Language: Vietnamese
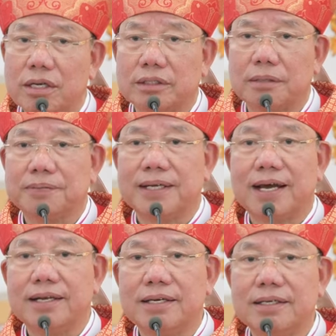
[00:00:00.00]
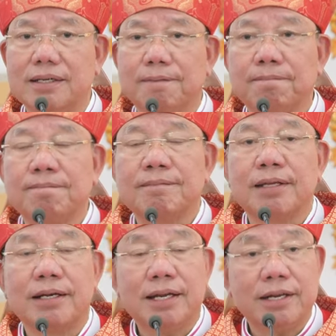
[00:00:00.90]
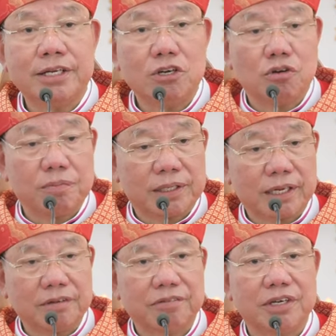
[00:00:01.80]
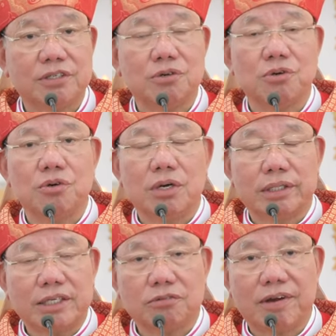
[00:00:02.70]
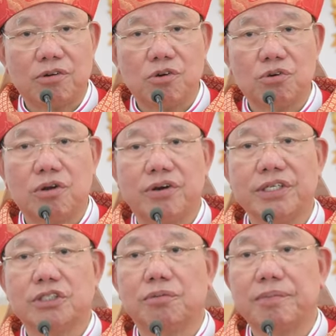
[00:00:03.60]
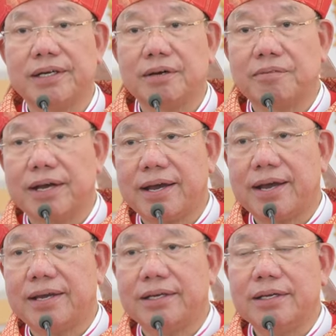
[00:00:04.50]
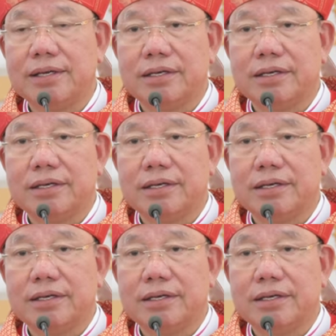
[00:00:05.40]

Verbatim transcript: là thập giá đấy đấy là điều mà thánh phêrô thánh phaolô nói trong bài đọc 2